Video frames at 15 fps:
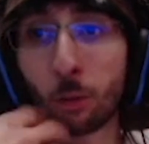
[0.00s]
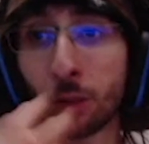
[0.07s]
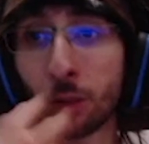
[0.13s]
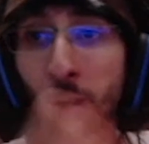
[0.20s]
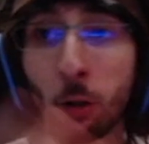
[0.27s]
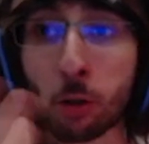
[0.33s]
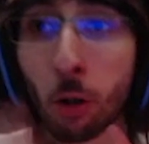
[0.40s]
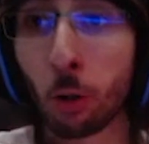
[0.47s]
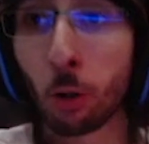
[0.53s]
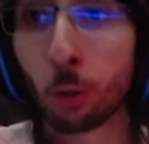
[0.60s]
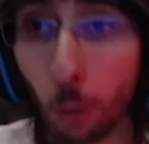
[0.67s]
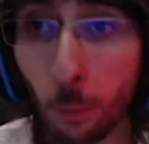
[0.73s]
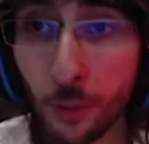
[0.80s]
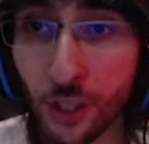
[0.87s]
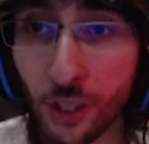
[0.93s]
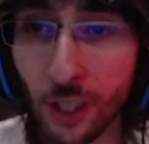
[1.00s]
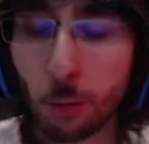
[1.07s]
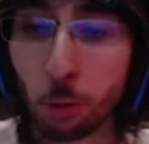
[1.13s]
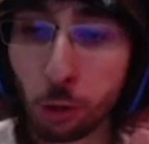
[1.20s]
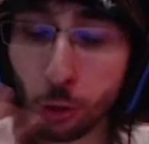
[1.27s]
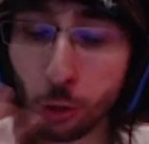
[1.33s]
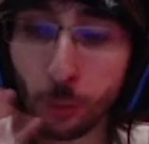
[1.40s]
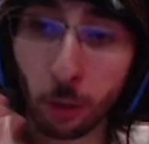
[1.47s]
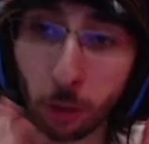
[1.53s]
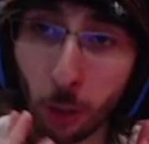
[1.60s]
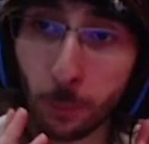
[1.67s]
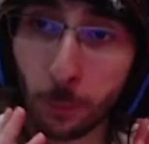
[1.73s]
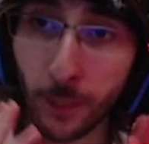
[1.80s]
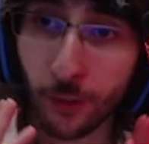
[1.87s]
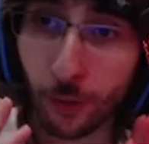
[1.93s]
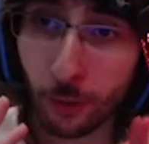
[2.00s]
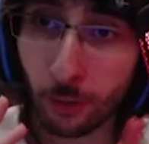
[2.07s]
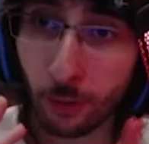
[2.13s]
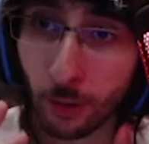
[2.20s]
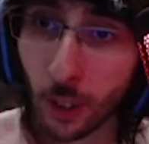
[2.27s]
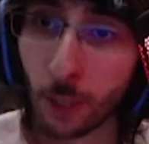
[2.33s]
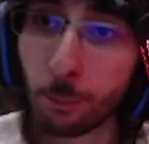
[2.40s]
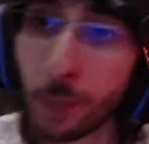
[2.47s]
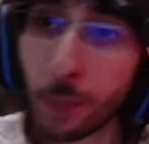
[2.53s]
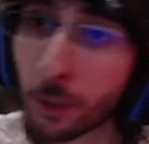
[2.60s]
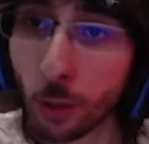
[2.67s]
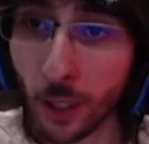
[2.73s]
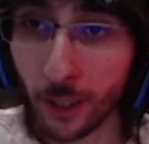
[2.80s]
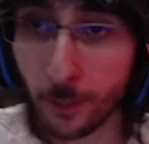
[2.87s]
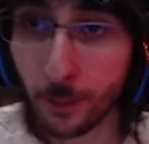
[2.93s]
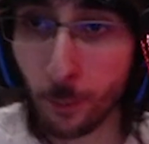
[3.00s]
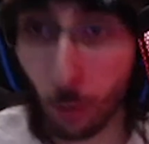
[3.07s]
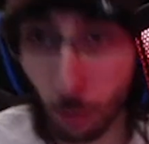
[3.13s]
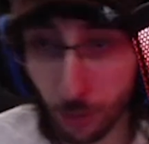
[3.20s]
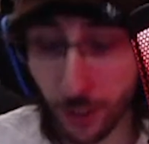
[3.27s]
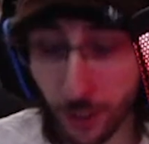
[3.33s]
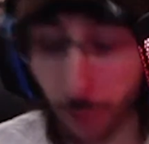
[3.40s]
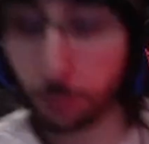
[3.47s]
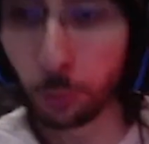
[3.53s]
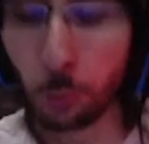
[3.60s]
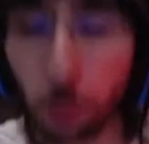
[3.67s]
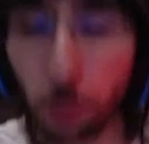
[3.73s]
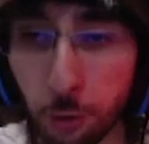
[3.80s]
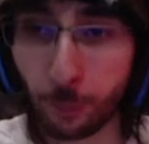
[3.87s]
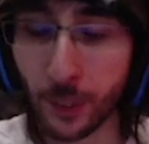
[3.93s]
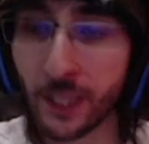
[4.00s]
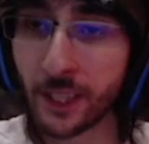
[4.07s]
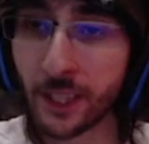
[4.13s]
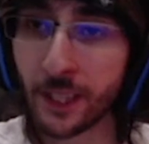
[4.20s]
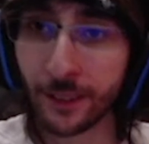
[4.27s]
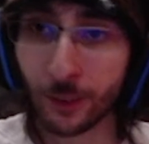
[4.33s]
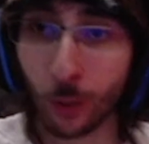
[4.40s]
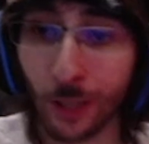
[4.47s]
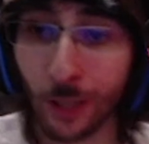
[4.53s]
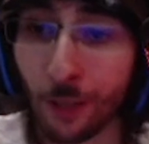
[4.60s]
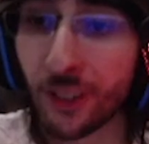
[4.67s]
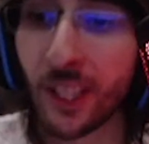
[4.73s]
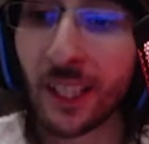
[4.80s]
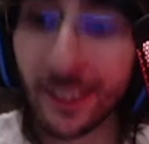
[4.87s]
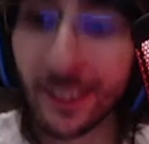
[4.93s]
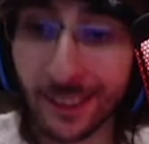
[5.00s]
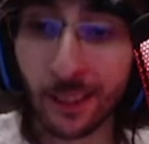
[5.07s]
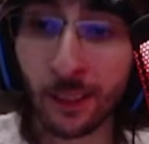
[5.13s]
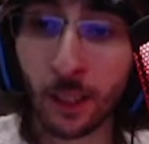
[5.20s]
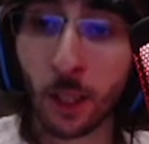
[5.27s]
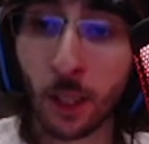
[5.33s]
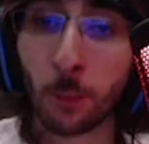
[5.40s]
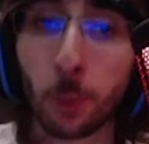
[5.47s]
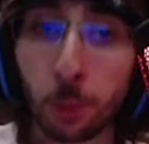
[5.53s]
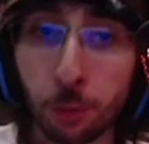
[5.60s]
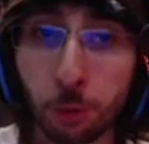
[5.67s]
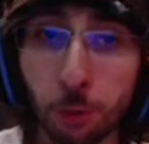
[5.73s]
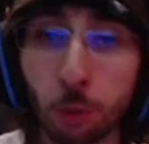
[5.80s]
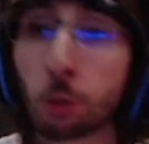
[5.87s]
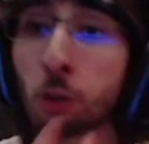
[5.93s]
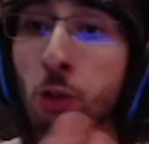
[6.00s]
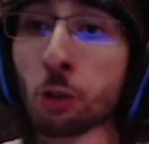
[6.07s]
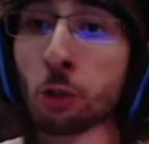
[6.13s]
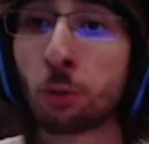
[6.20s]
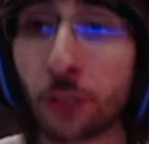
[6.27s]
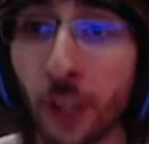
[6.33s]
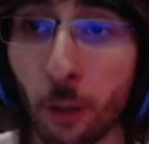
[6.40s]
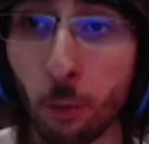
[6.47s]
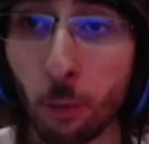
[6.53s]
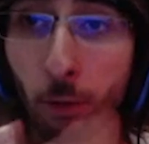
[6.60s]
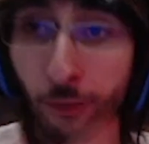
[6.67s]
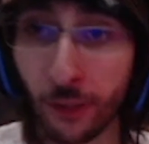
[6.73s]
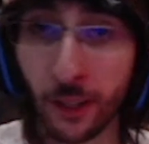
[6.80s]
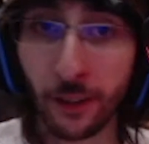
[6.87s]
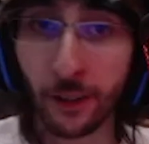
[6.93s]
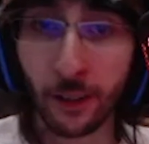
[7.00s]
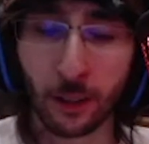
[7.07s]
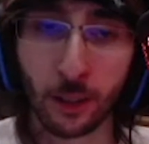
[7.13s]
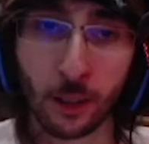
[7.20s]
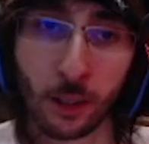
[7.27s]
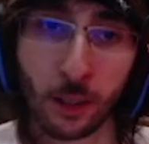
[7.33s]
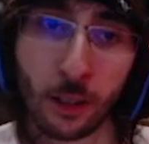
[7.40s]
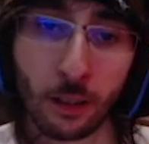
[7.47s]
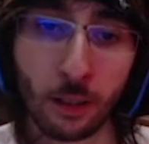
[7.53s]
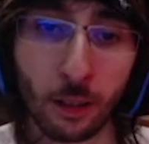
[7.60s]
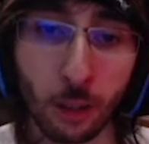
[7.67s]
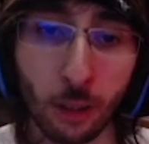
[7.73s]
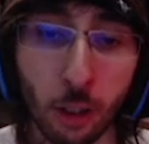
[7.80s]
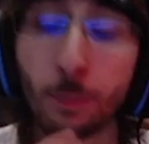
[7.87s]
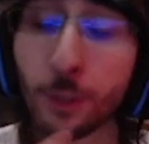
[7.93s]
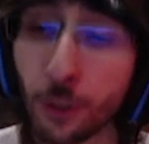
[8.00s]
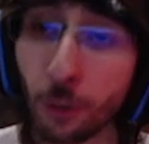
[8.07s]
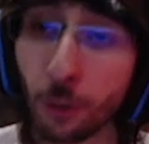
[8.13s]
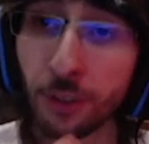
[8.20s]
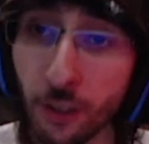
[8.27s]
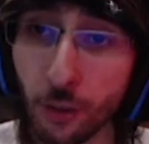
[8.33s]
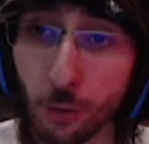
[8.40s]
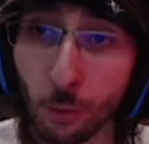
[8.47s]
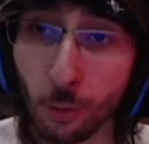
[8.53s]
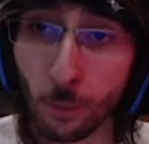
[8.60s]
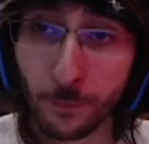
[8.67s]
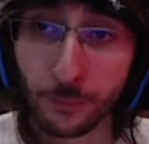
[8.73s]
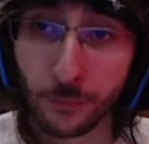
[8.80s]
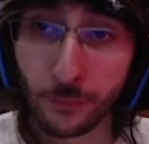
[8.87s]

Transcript: on a encore l'objet, le jeu est encore présent, mais concrètement, on a plus payé dans la finalité pour ce que le jeu nous a offert euh, comme sensation,